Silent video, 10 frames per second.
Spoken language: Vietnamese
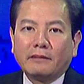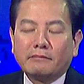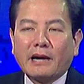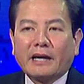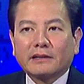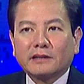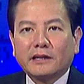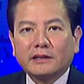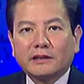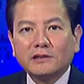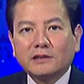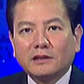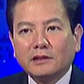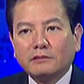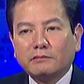mà cái cái
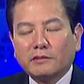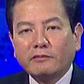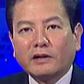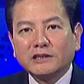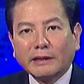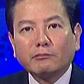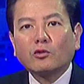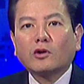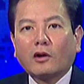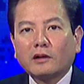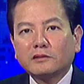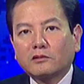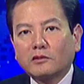cái cái phần trăm của nó đó